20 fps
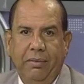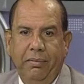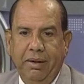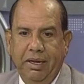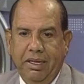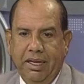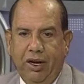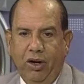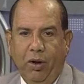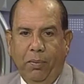
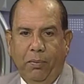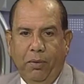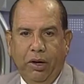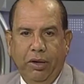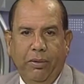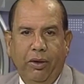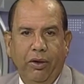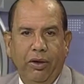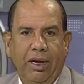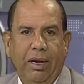meternos por
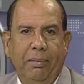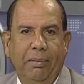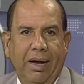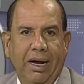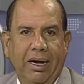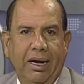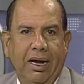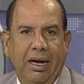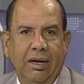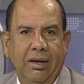debajo de la
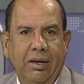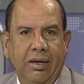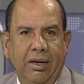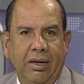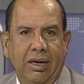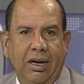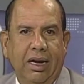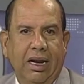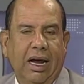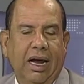manga
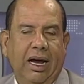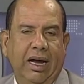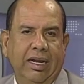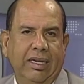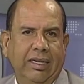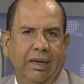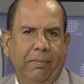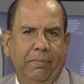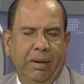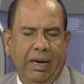la,
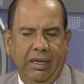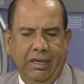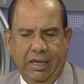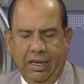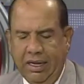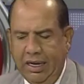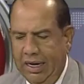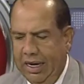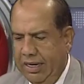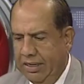esta planta
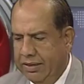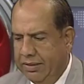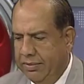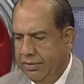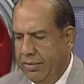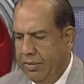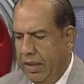de gas.